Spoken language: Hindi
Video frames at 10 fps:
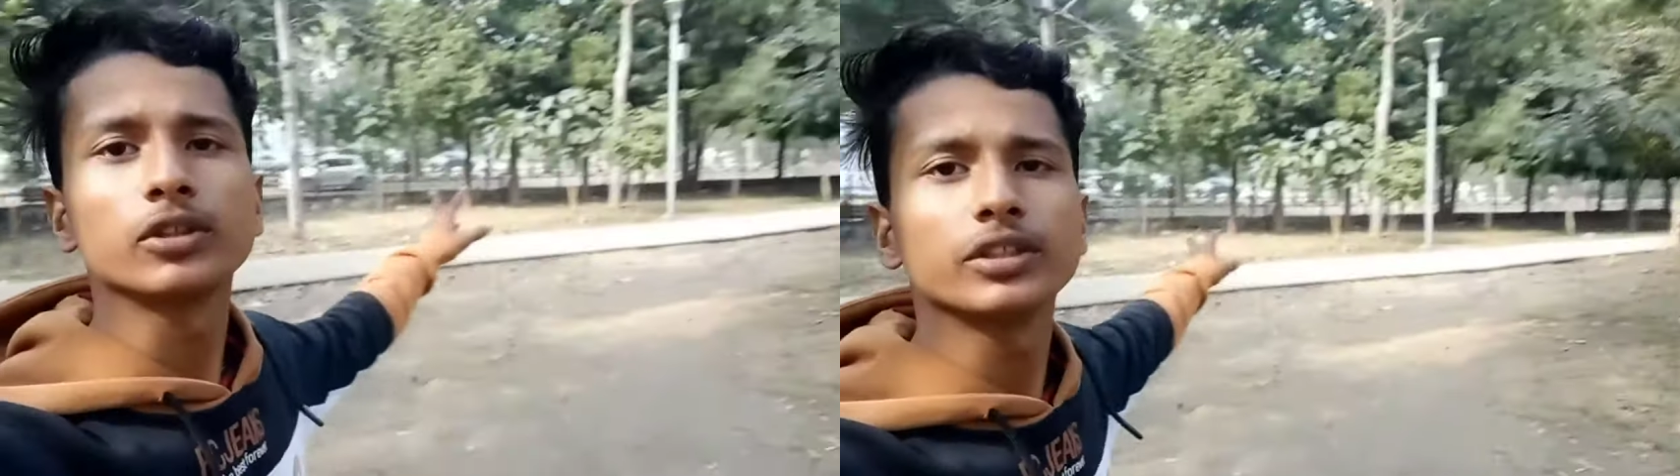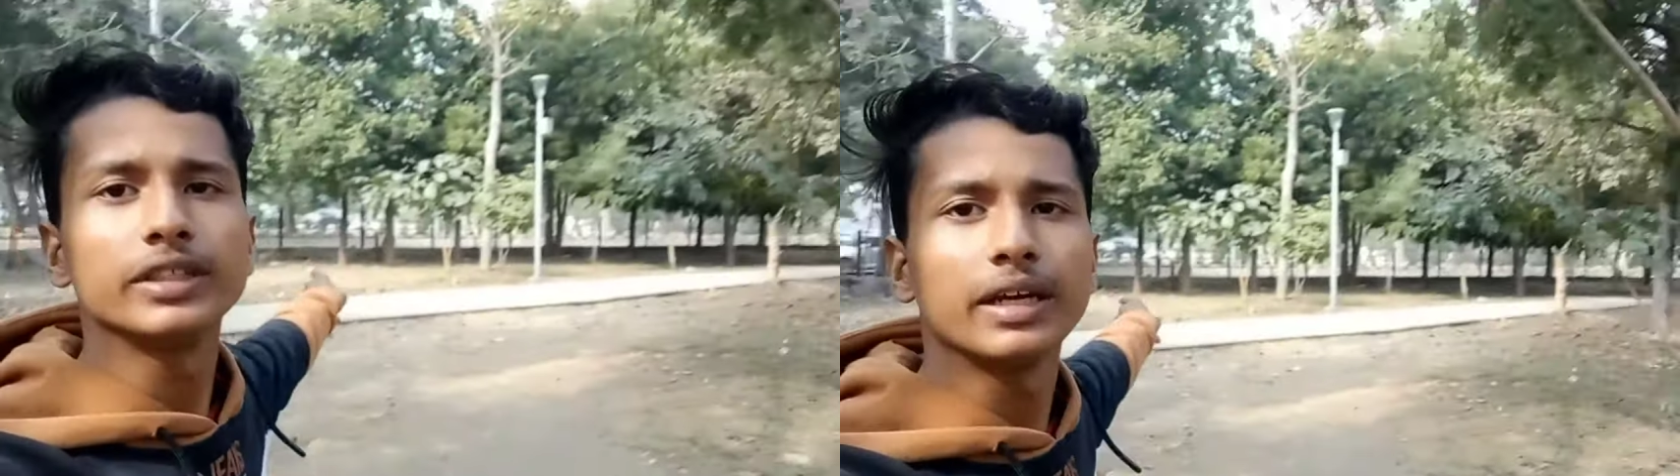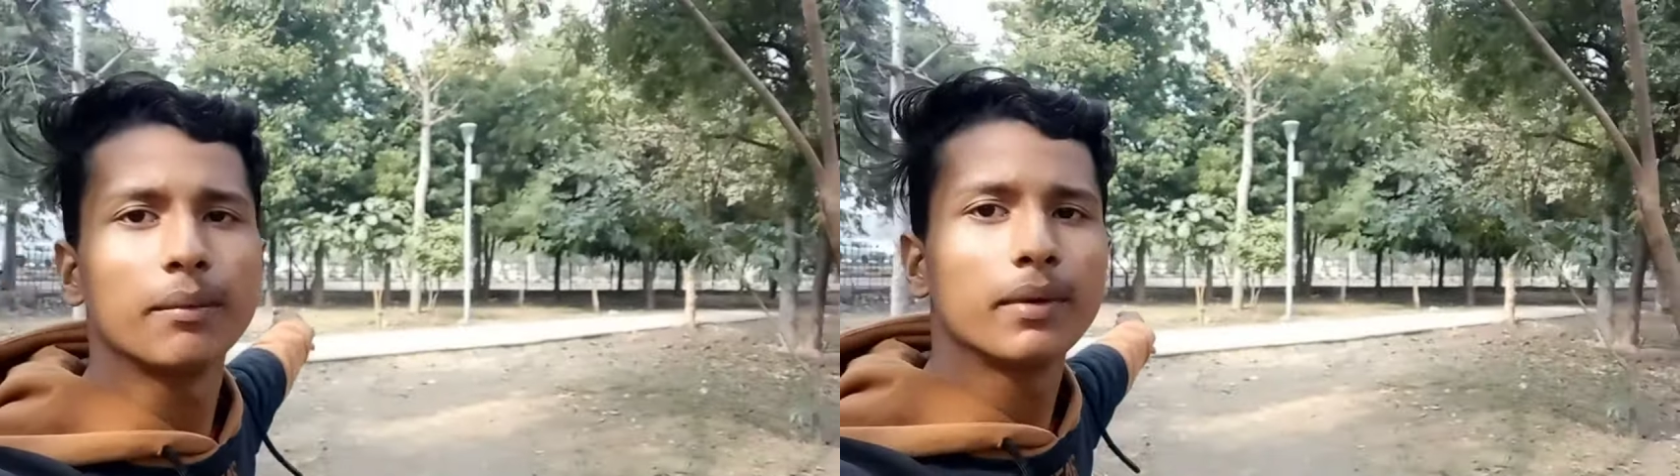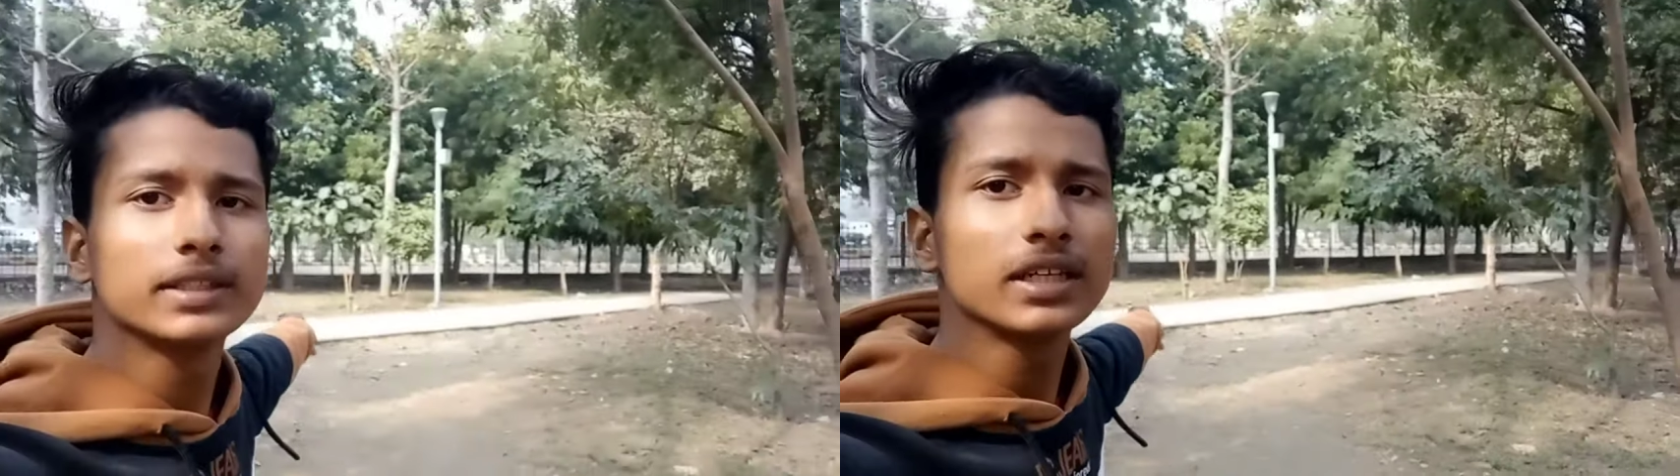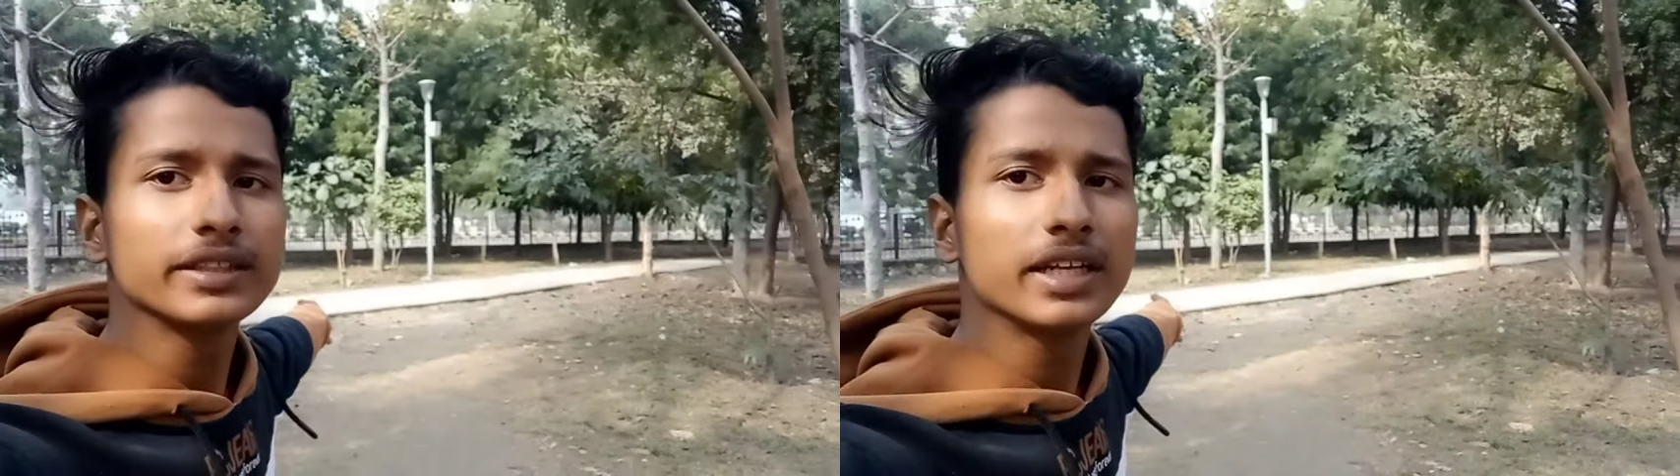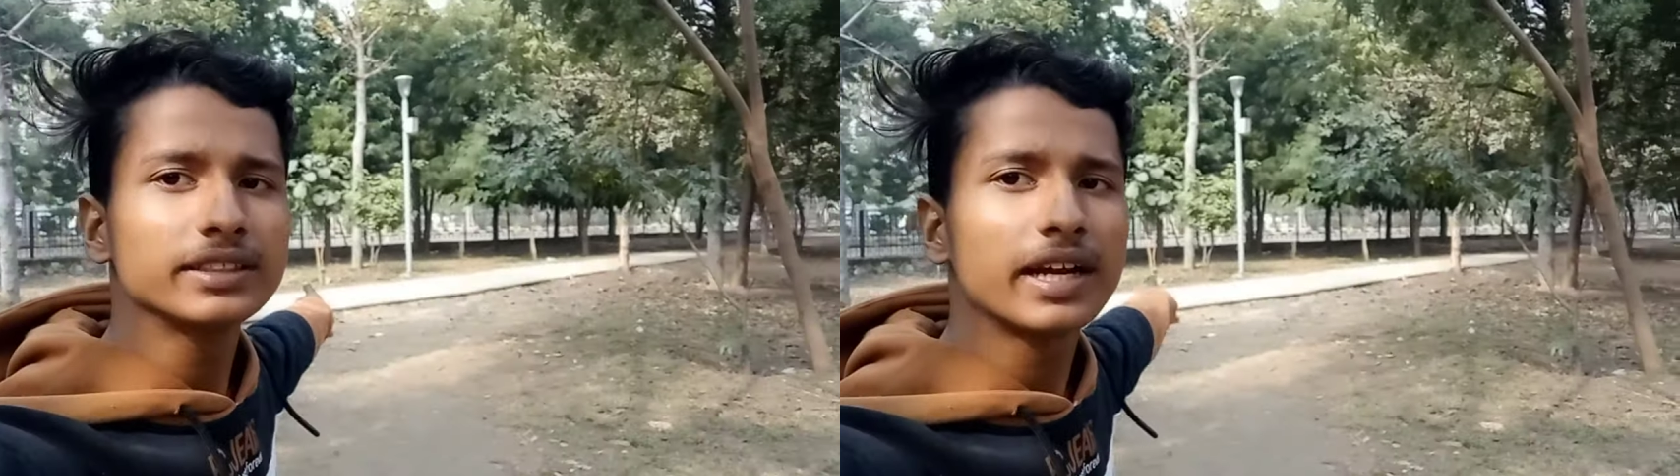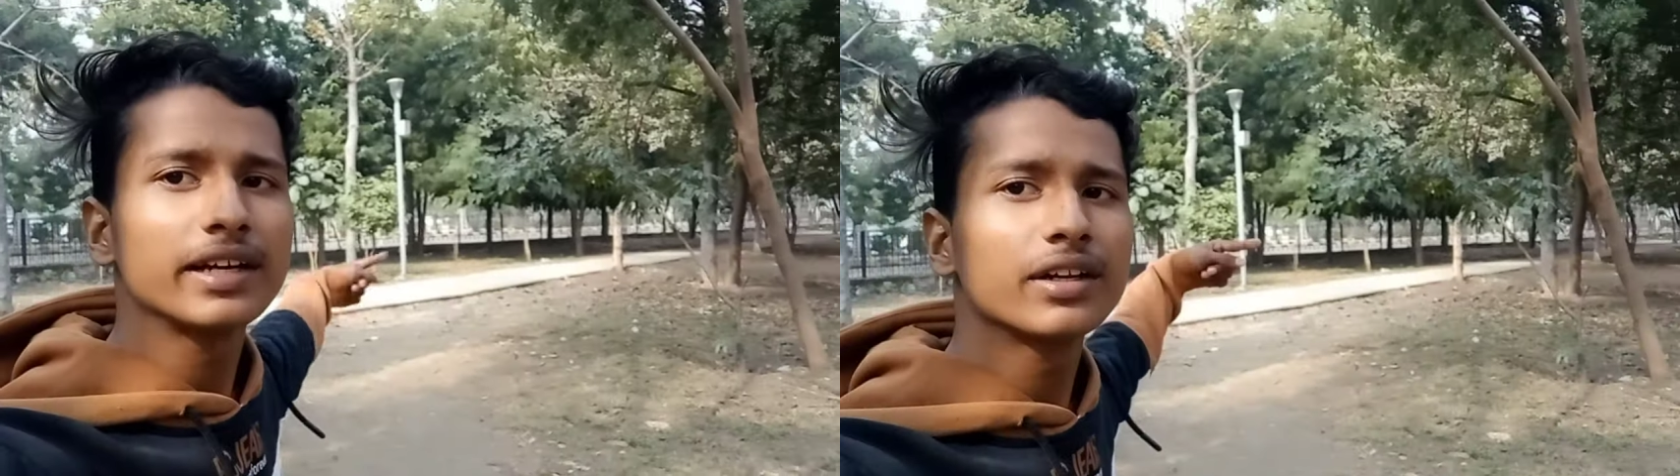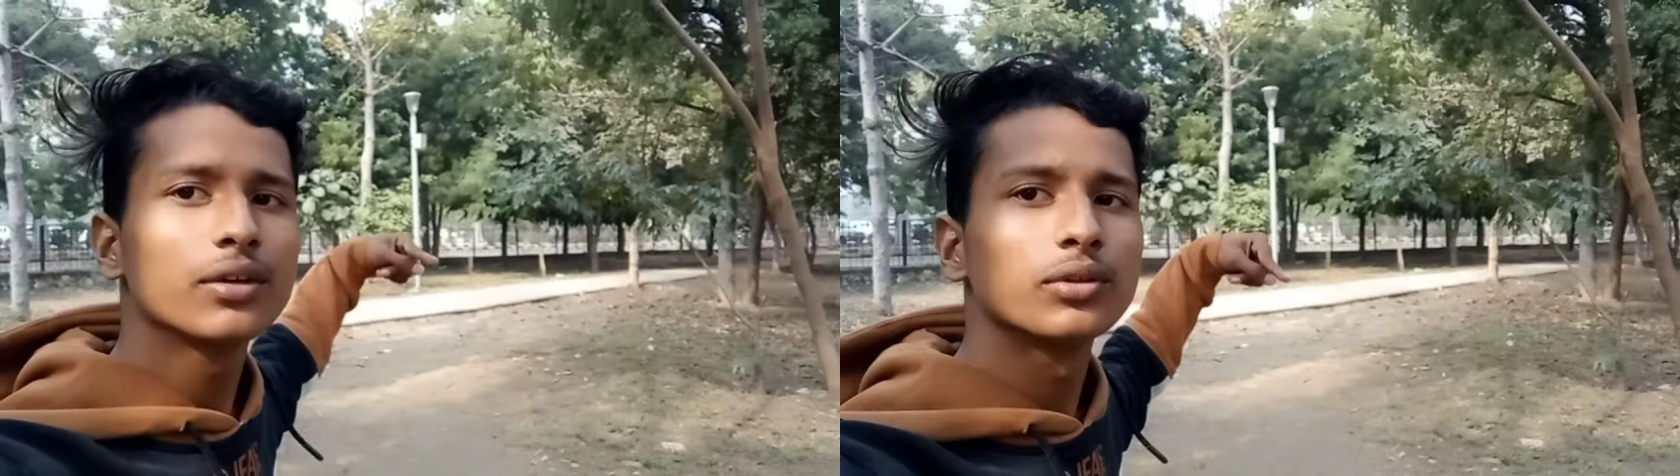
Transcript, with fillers: में तो हमेशा इधर से एंट्री